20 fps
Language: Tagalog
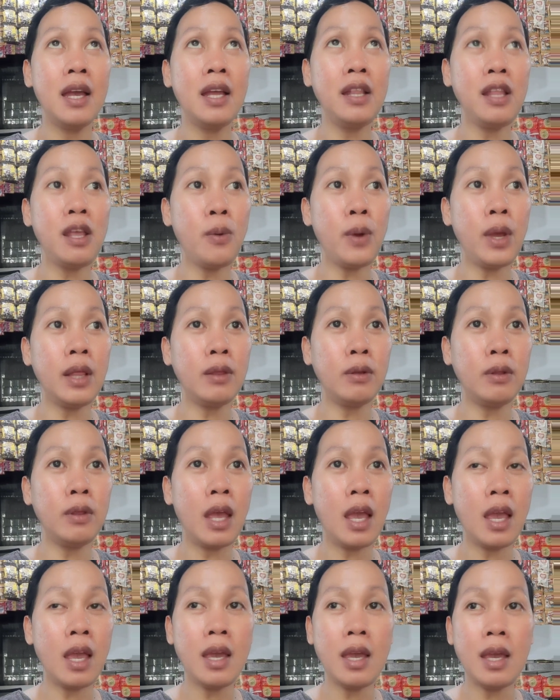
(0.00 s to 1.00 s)
Anyway,
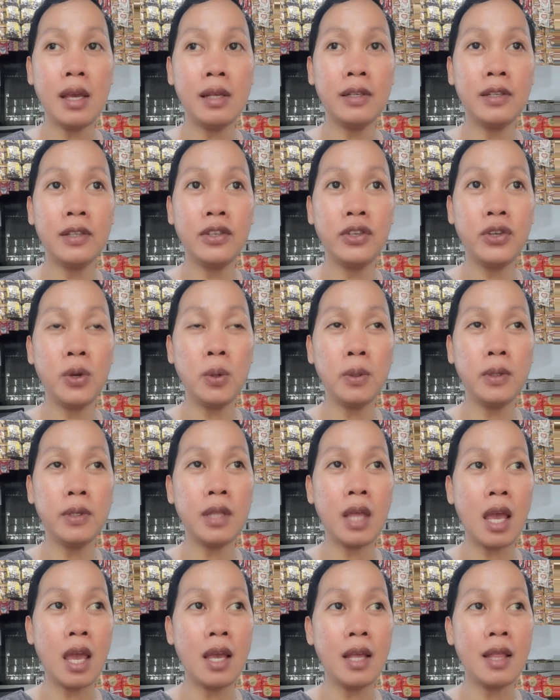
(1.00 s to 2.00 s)
today is
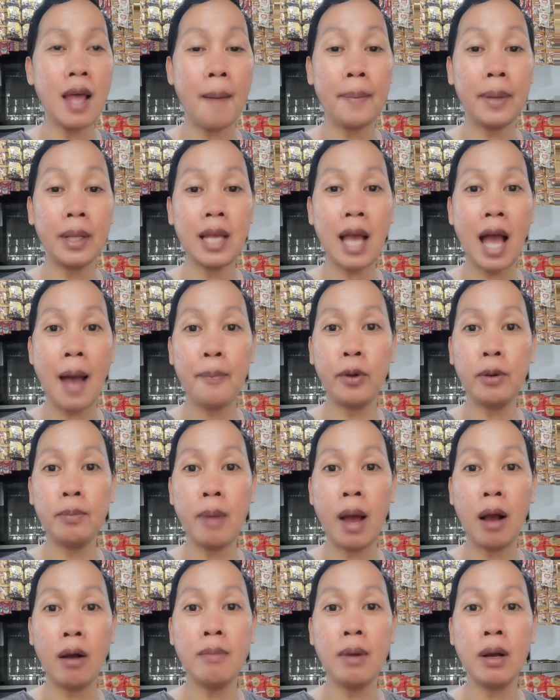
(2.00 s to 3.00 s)
Tuesday. Dapat kahapon
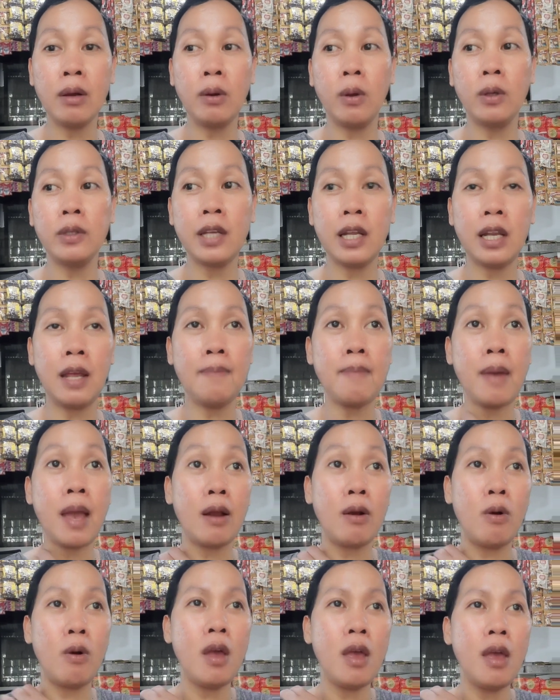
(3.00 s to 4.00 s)
pa ako mang grocery
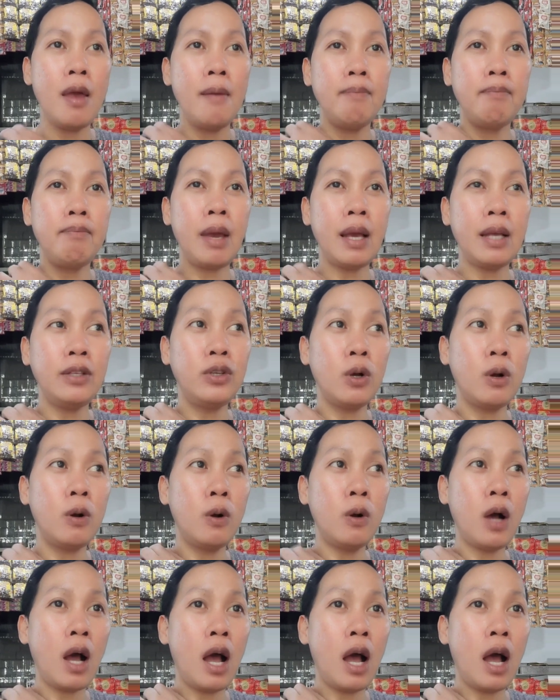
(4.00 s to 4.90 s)
pero medyo